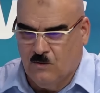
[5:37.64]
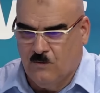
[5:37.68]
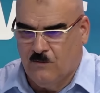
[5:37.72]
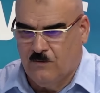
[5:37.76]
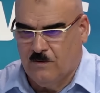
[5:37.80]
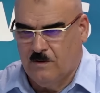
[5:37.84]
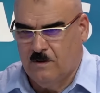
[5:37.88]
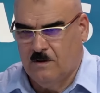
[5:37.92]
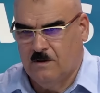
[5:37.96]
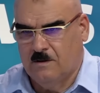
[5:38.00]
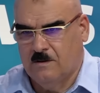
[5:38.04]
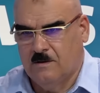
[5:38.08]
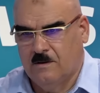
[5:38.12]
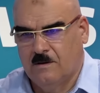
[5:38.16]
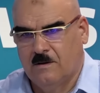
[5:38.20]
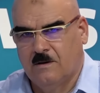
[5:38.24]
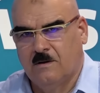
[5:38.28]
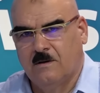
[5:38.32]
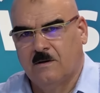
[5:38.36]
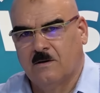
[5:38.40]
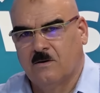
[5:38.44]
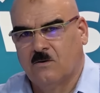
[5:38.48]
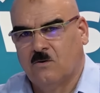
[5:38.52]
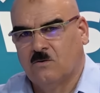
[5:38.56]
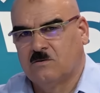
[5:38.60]

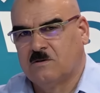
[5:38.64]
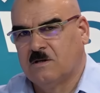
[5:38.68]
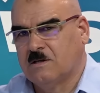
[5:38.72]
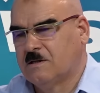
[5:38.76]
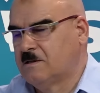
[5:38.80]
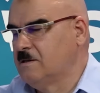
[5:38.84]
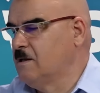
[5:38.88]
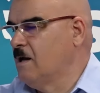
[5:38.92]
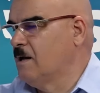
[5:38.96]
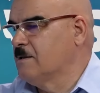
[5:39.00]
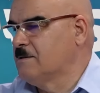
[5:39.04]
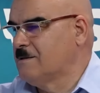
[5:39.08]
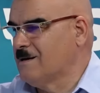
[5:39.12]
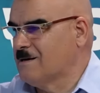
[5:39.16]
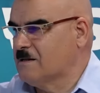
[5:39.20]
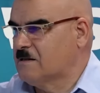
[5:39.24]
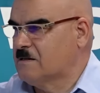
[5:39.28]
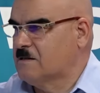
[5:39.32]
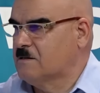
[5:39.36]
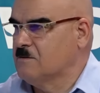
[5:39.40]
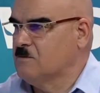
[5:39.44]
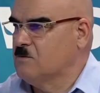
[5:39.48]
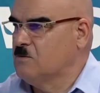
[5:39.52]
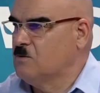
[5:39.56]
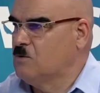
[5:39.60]
في كنت
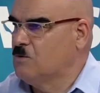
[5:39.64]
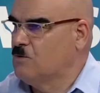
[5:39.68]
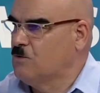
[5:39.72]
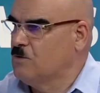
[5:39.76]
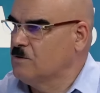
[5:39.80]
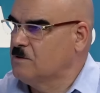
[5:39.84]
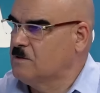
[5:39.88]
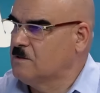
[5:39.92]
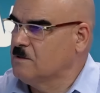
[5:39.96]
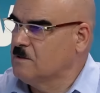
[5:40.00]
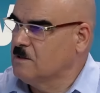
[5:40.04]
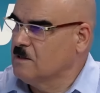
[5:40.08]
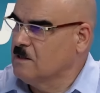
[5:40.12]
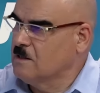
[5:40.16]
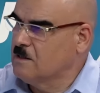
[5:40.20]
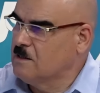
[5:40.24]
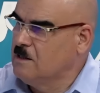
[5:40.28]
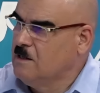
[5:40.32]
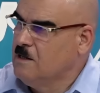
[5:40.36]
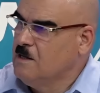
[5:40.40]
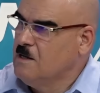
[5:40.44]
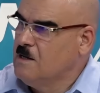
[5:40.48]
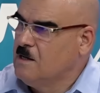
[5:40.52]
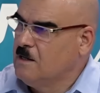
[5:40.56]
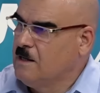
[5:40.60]
تهدرت وكنت
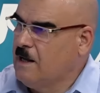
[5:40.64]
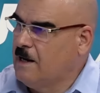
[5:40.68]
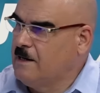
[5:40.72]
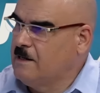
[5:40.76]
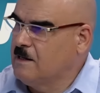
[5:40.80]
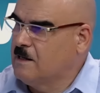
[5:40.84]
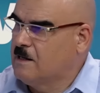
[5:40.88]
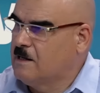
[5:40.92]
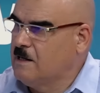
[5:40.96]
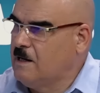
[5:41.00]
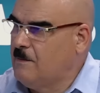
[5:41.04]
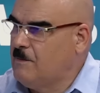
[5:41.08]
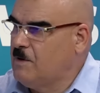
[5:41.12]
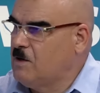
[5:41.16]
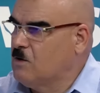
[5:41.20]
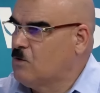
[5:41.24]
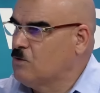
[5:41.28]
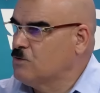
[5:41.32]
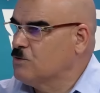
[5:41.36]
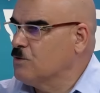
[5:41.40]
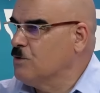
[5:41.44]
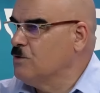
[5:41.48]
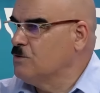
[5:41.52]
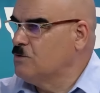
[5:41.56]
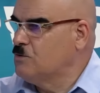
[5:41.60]
يعني الكلام اللي كنت